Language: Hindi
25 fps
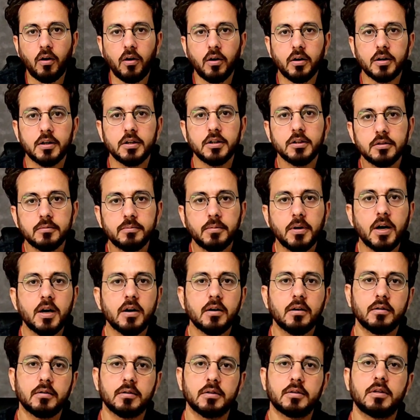और इस
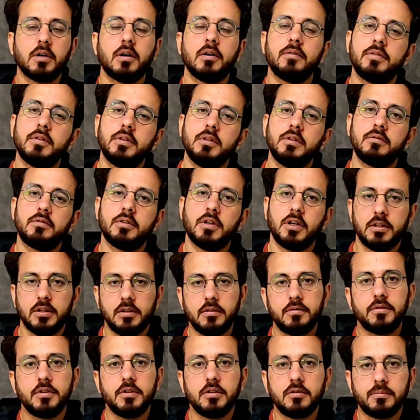बार काफ़ी
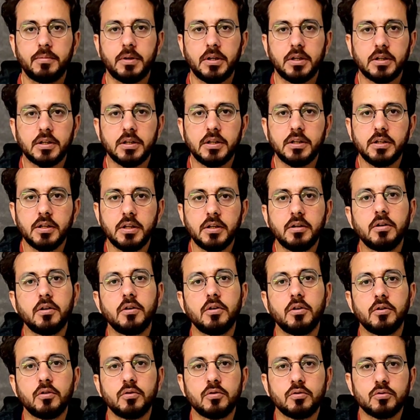ज़्यादा फ़ीस बढ़ गई है
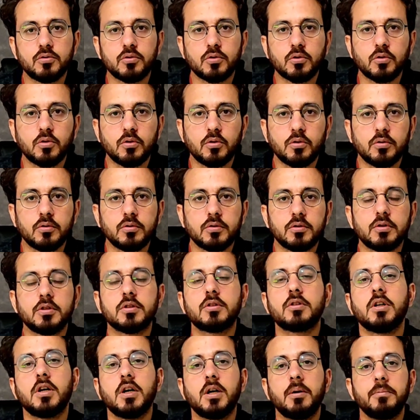जो
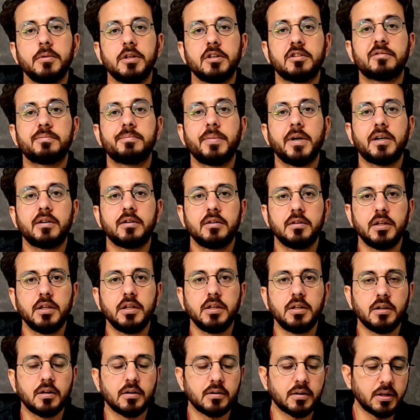जितना हम एक्सपेक्ट
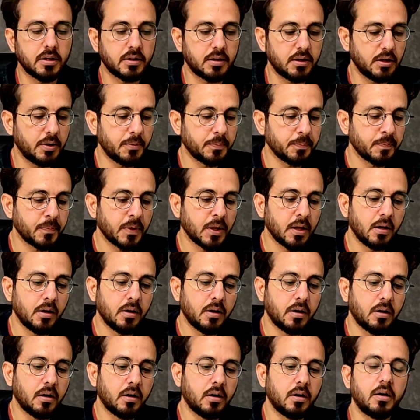नहीं कर रहे थे
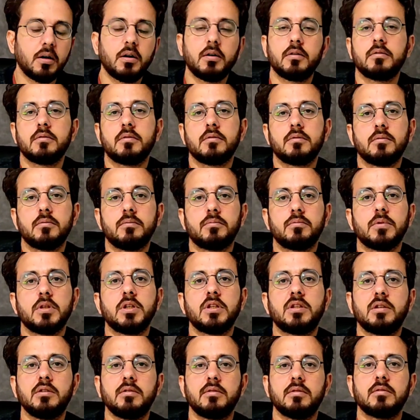
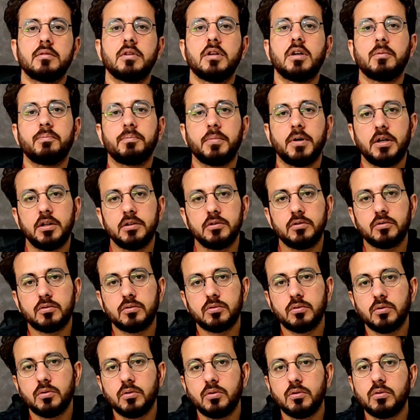इक्कीस हज़ार पाँच
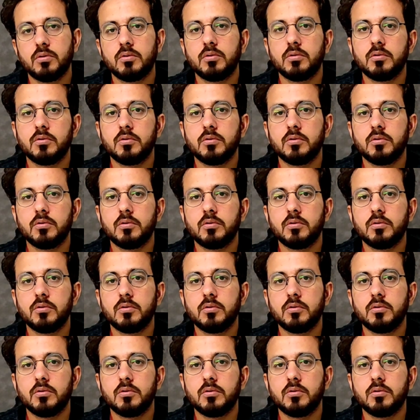सौ